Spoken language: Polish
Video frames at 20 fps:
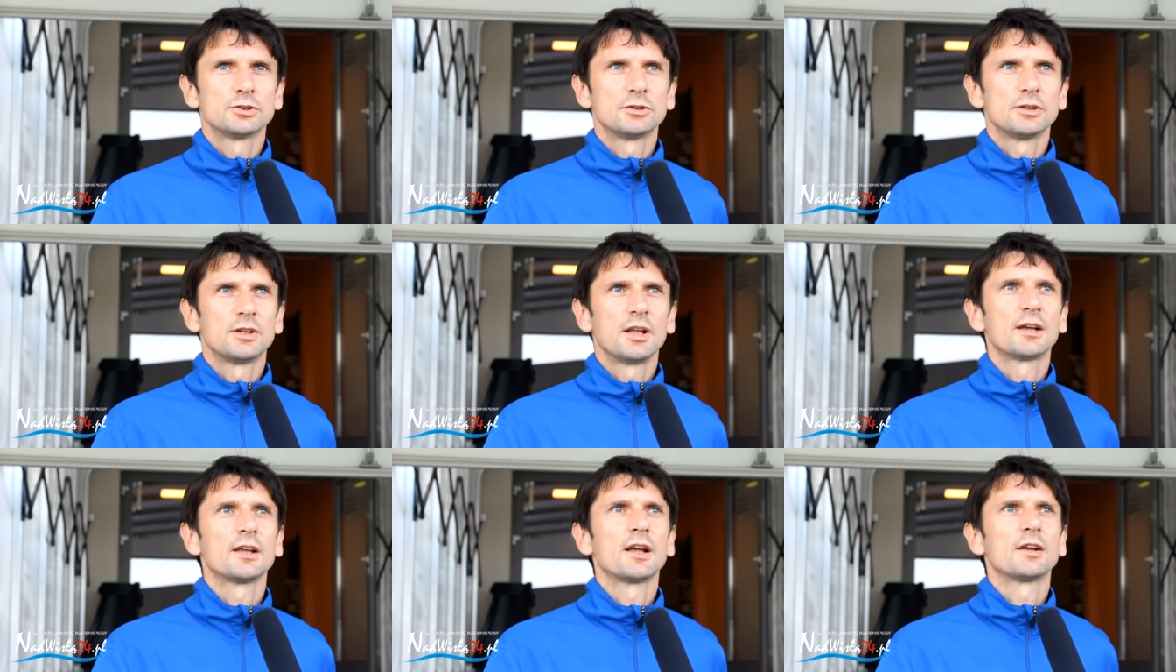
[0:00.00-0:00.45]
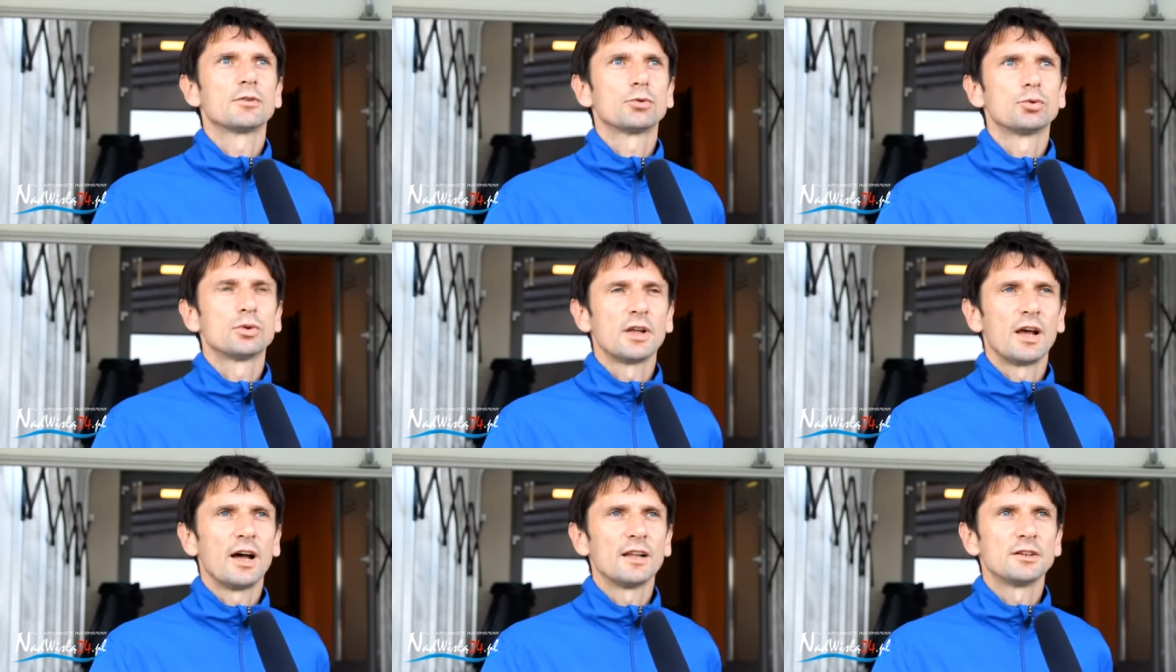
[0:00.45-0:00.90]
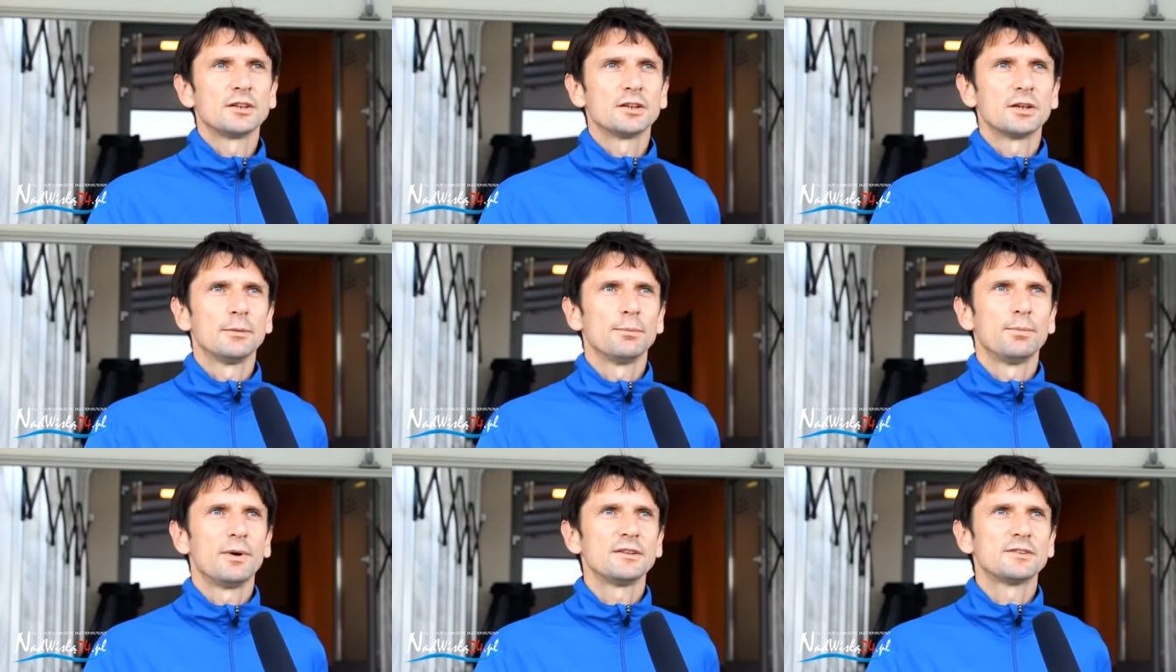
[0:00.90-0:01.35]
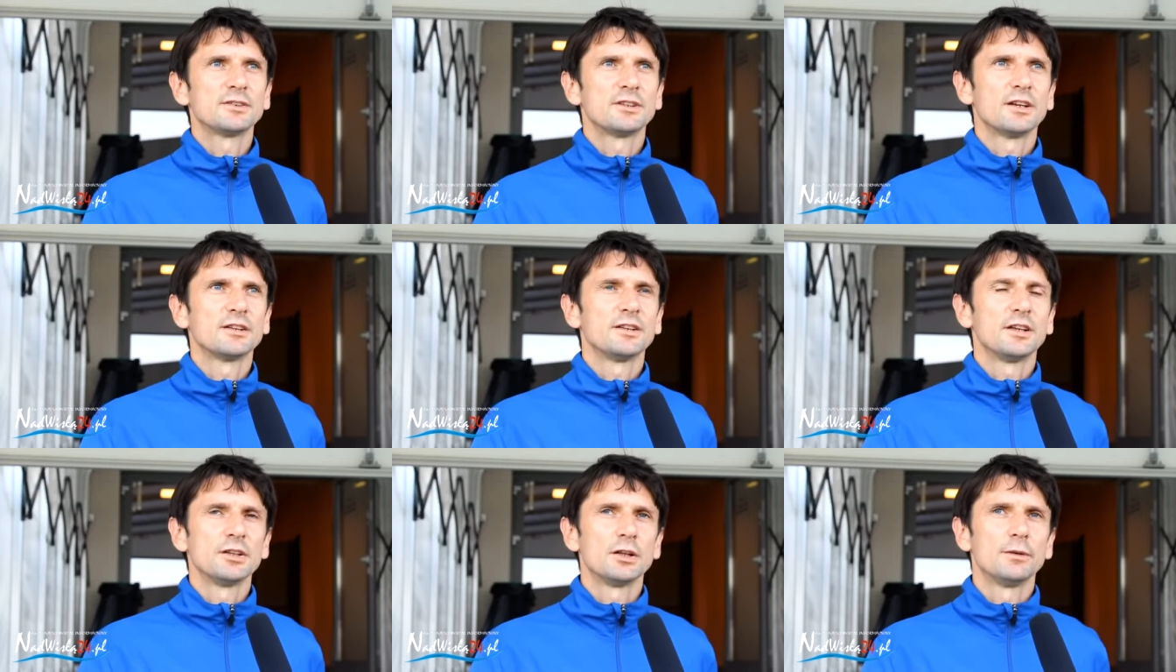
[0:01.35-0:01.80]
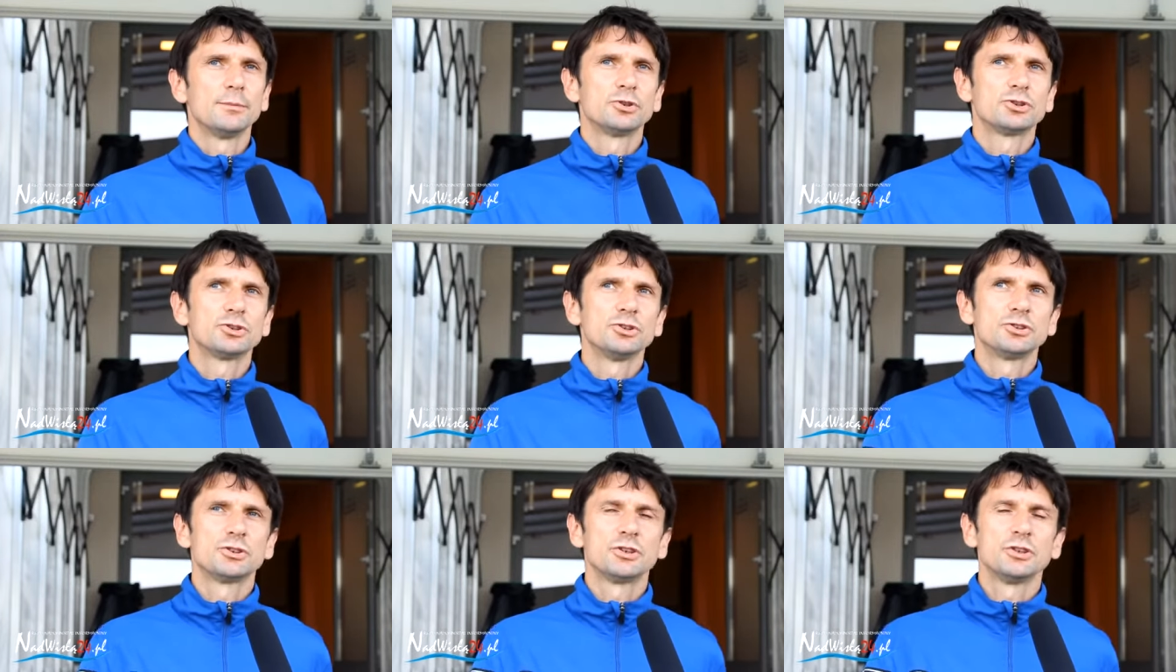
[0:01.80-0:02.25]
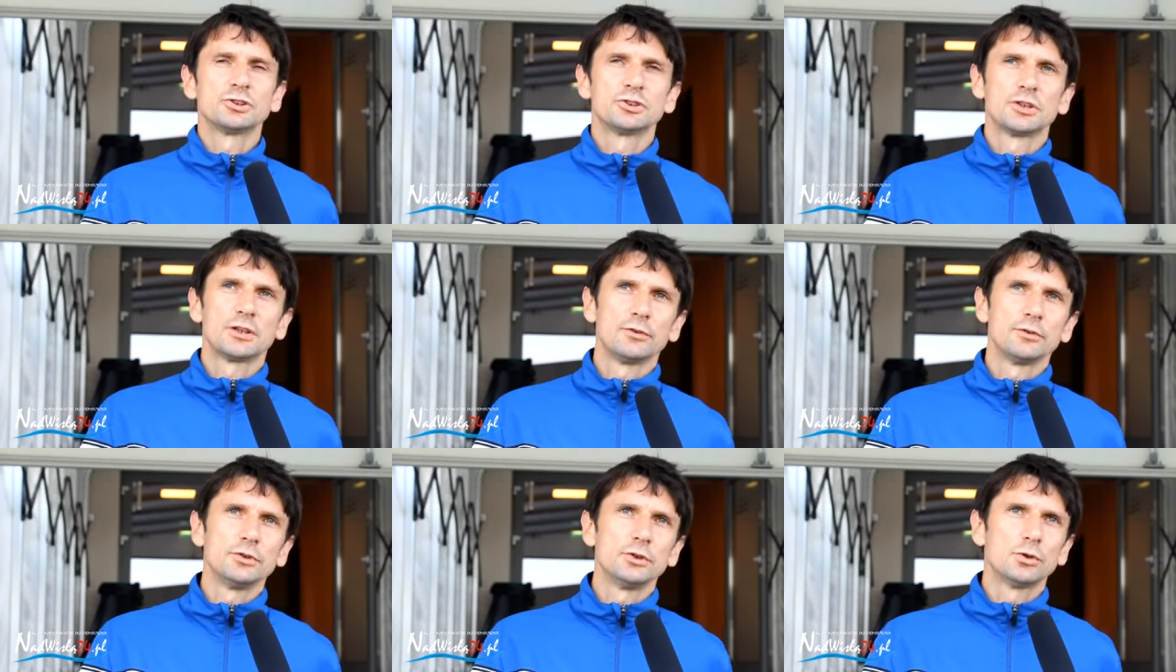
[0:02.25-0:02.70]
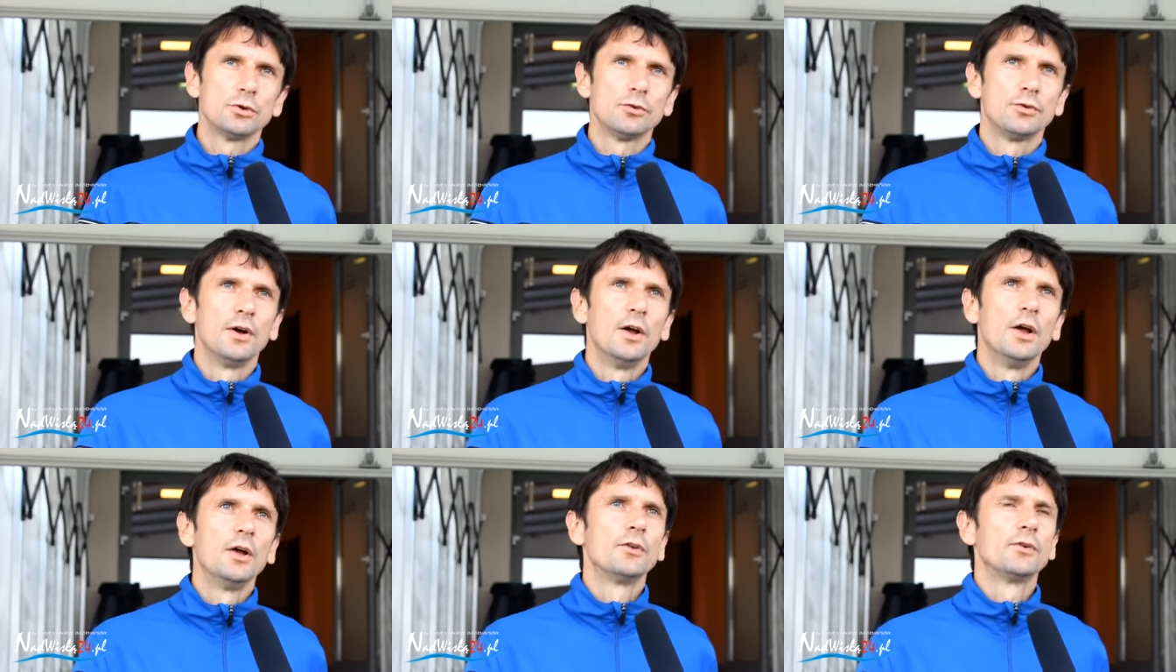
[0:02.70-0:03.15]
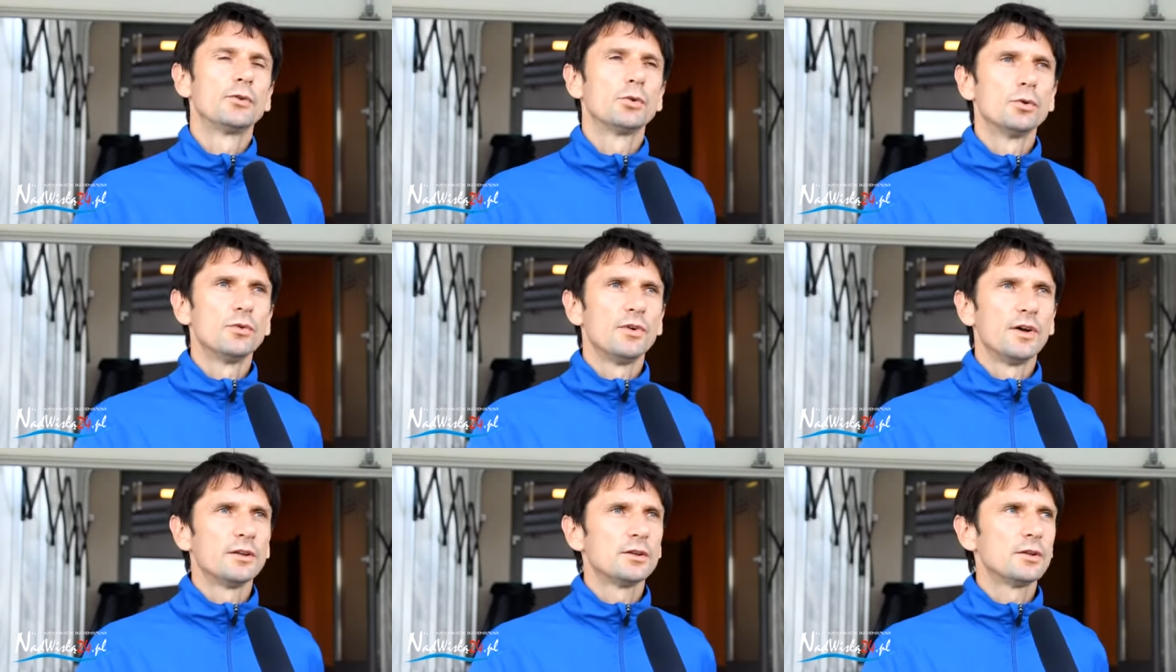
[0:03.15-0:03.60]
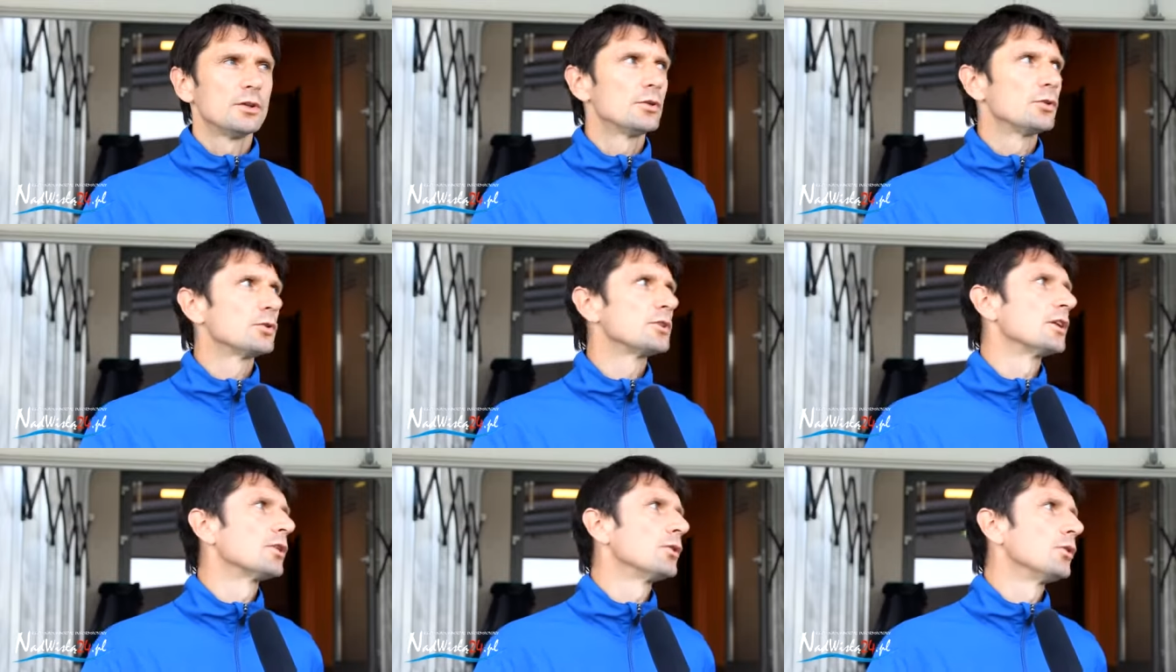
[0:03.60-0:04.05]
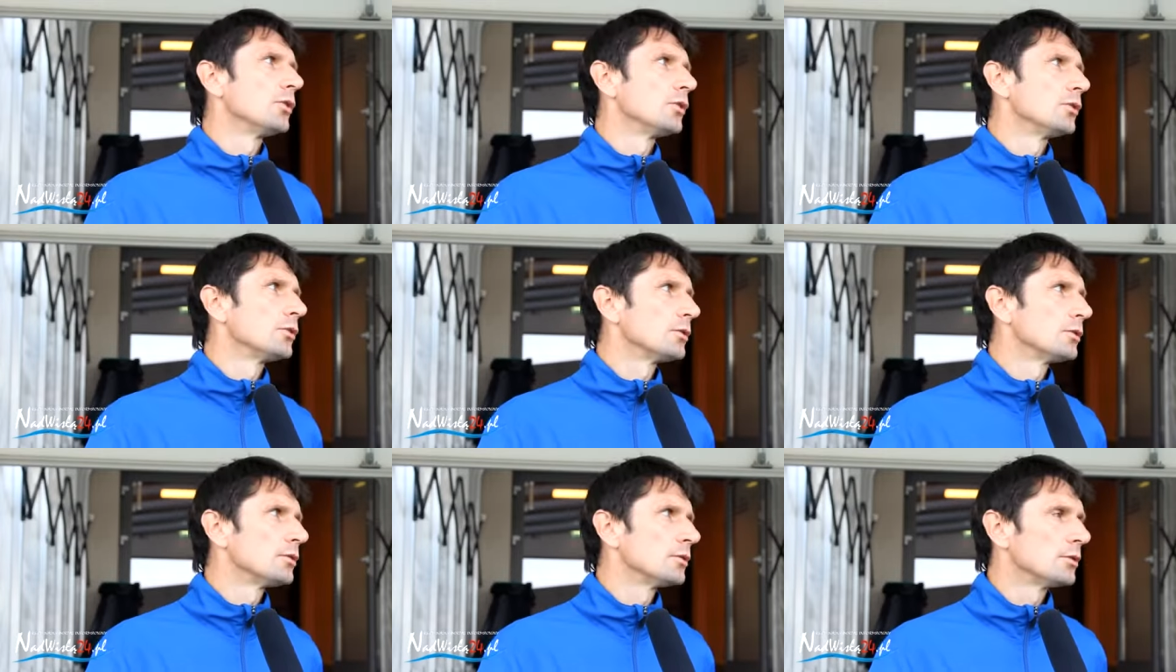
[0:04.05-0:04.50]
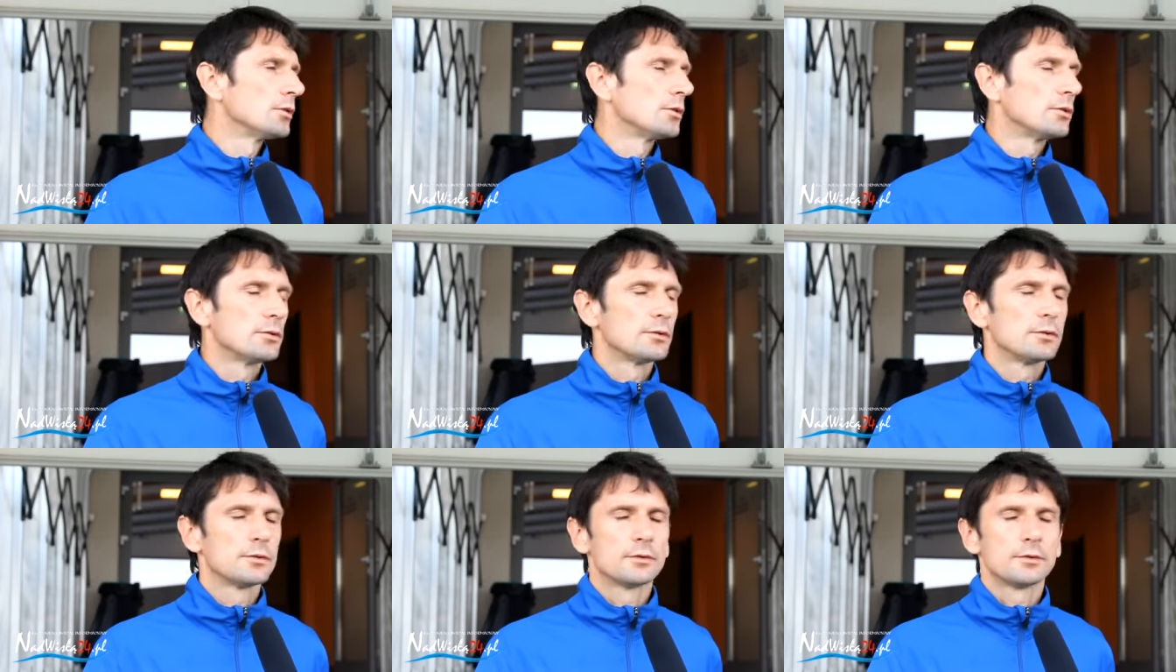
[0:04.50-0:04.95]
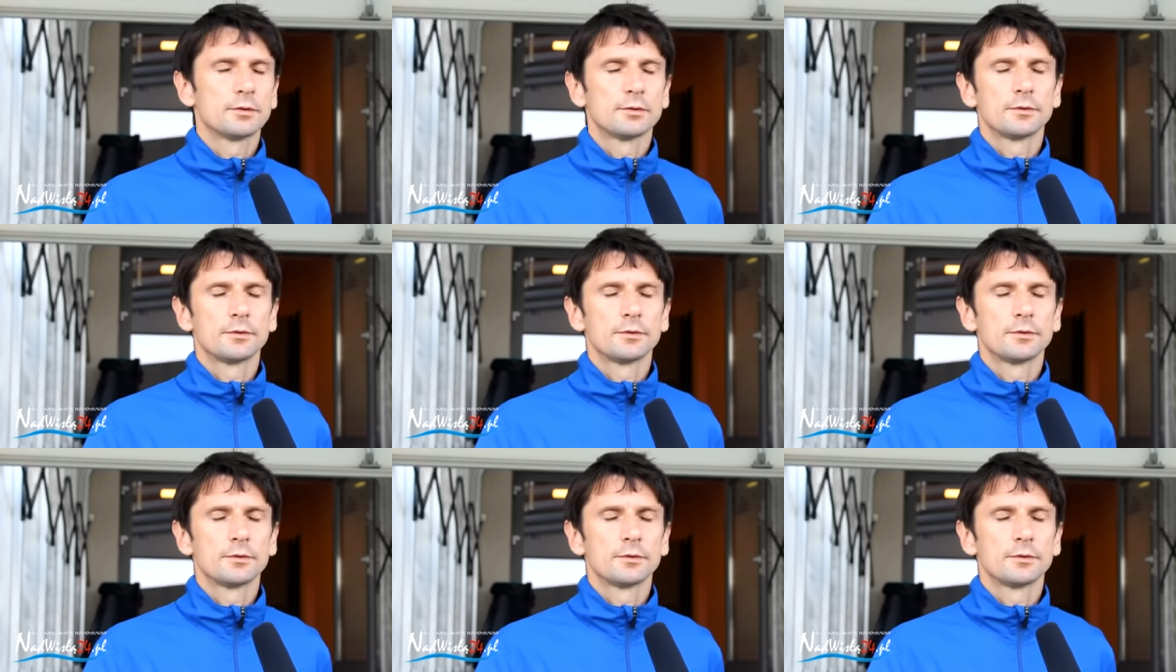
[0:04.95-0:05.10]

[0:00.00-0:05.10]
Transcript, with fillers: y, tak jak tutaj Adrian Gębalski, jak Daniel Byszczyński, czy zawodników z Juventy. Do tego y,